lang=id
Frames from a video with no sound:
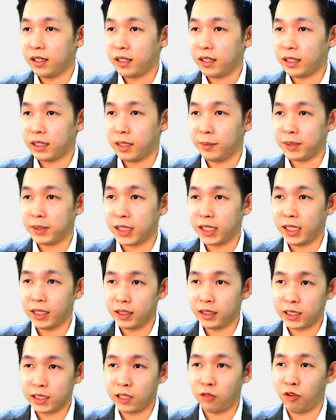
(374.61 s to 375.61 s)
kita bisa lihat
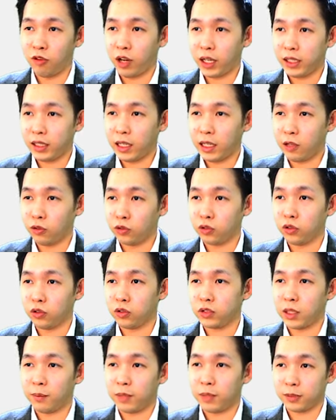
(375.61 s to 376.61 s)
di Januari dia
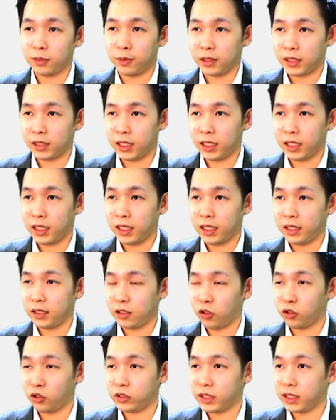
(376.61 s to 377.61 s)
untung 16% ya,
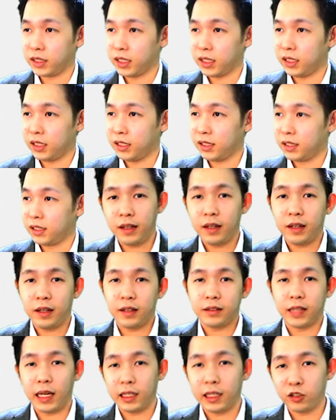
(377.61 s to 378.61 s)
konsisten.
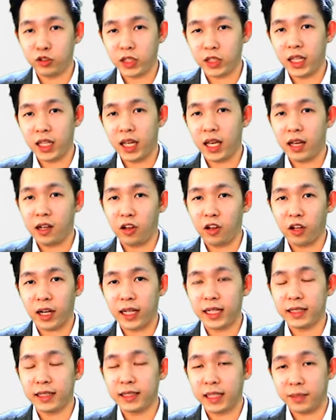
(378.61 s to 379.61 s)
Nah itu saja ya, kalau
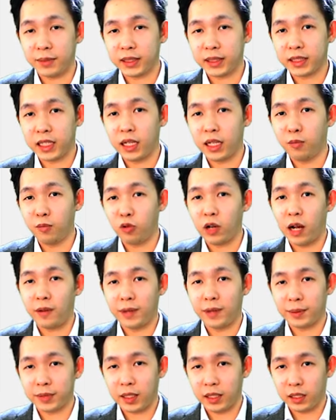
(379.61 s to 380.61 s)
kalian tidak bisa buka
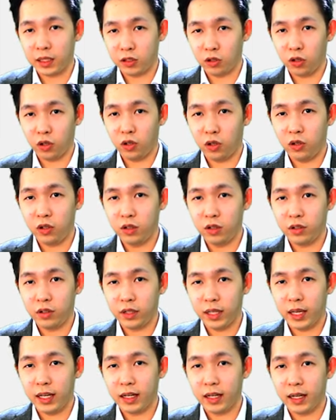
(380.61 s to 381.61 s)
website eToro
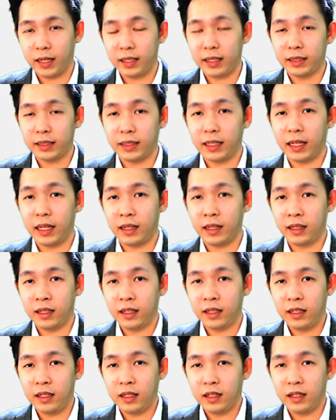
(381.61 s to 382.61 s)
ya, kalian tinggal
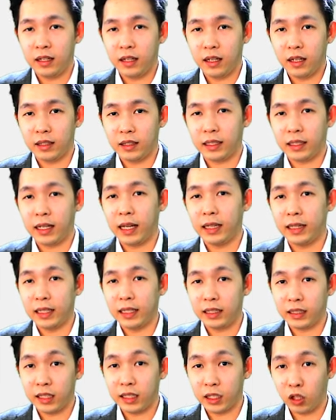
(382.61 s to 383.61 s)
uh, tekan link
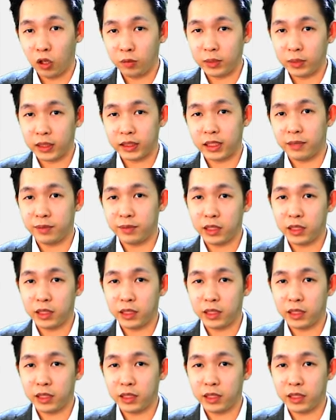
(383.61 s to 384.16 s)
di kolom deskripsi